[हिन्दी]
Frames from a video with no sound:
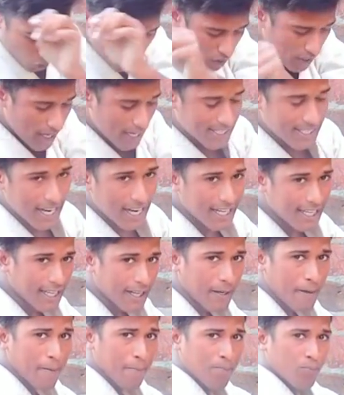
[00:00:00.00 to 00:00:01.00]
होना
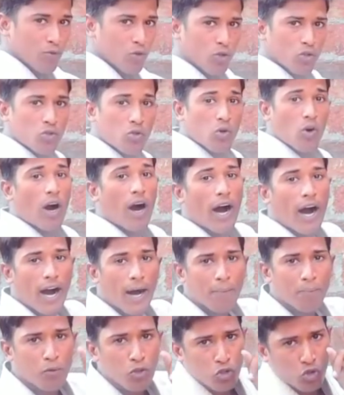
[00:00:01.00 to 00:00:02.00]
चाहिए दोस्तों
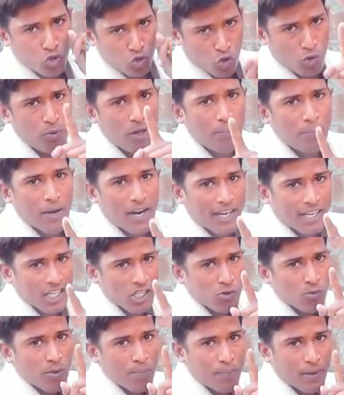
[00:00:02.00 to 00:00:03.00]
आपको जो भी
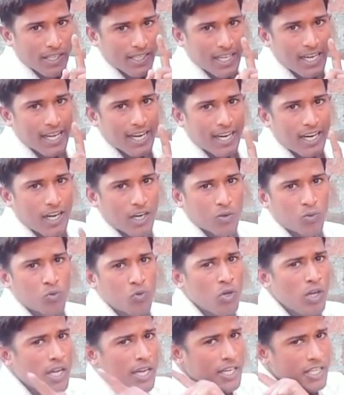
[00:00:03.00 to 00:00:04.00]
प्रैक्टिस में बता रहा
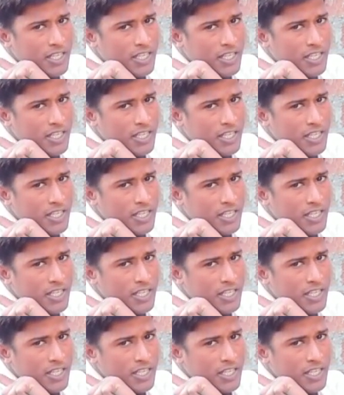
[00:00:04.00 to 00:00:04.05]
हूँ